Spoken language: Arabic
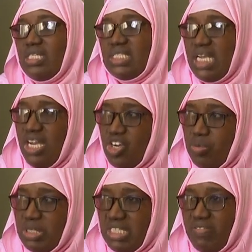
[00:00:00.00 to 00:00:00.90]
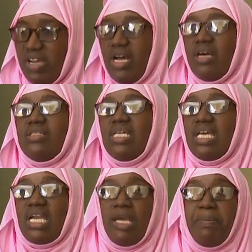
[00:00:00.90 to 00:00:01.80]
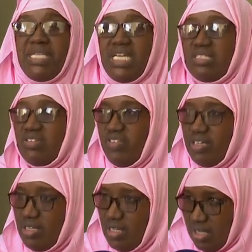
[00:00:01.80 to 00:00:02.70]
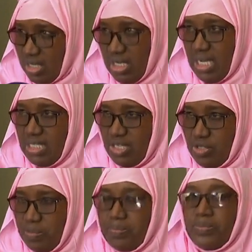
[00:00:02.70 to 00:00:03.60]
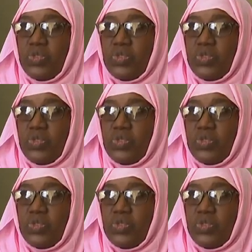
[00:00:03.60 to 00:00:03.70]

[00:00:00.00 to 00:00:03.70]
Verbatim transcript: سلكم من دفعه دارير لي بيجاتر في عياداتهم